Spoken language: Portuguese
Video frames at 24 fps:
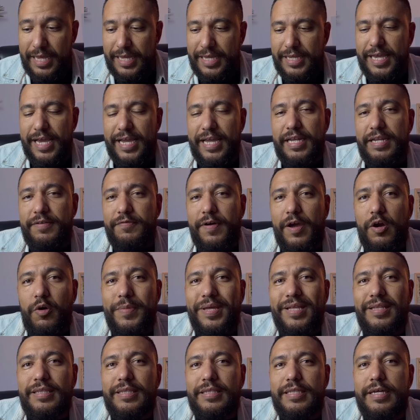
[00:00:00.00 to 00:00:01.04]
E aí ele vai
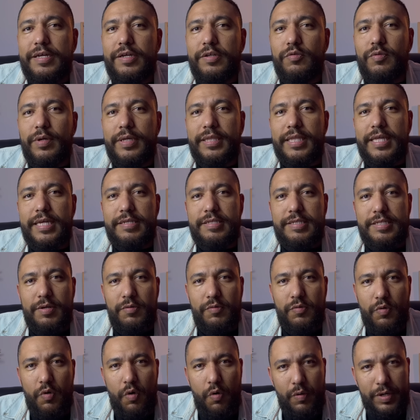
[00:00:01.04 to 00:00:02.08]
aumentando a tensão
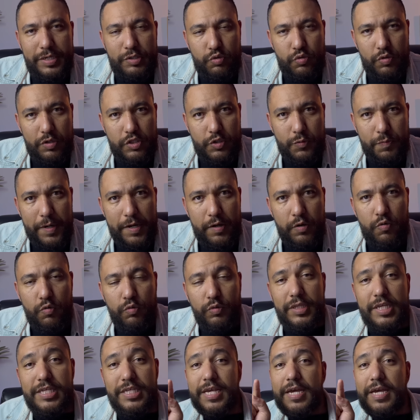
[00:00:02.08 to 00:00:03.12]
com as suas
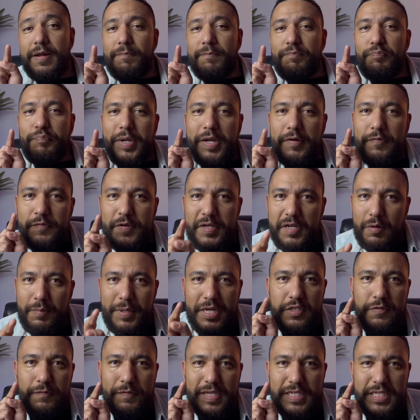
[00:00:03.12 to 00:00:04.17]
perguntas para finalmente
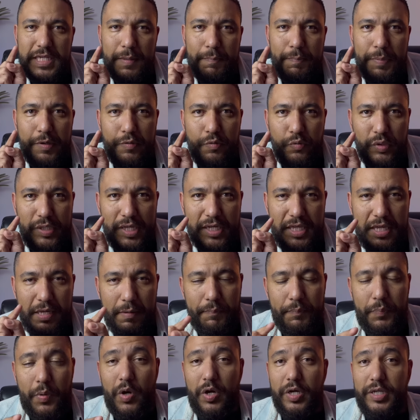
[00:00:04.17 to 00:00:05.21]
fazer a pergunta que
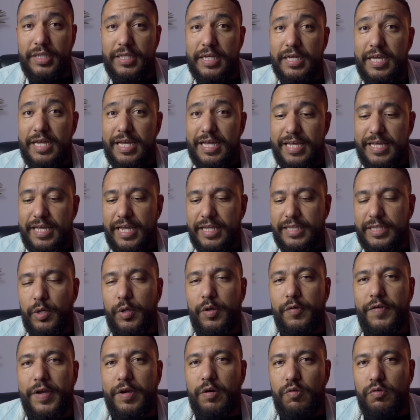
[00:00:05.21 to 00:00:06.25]
importa. E então ele
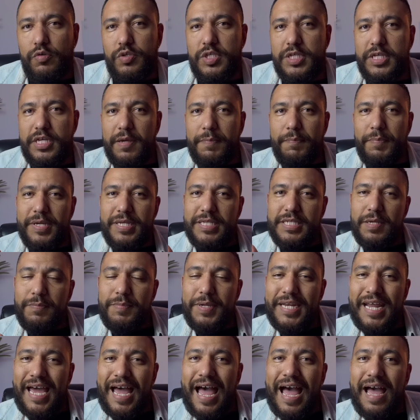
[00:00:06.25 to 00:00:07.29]
vai conseguir perceber
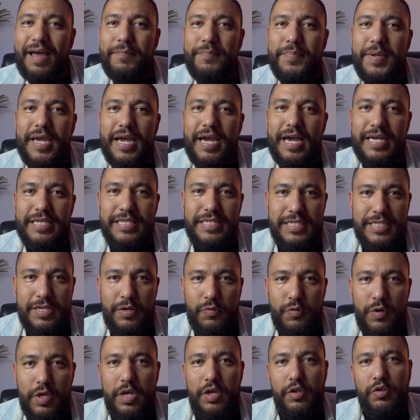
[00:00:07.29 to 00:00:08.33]
a aberração
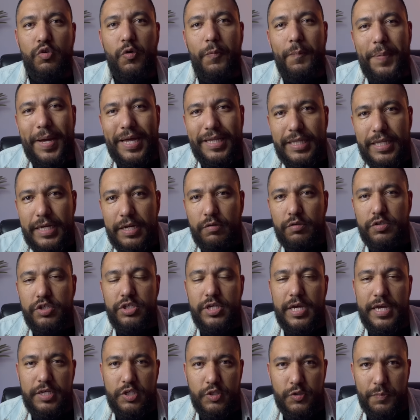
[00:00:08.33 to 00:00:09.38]
no padrão de
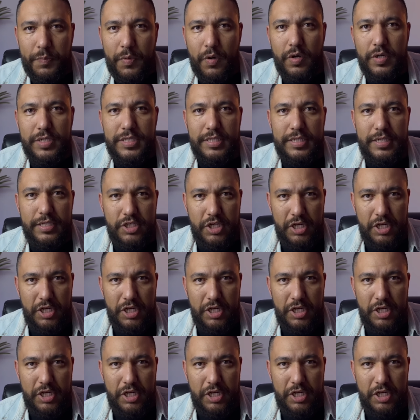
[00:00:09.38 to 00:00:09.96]
respostas de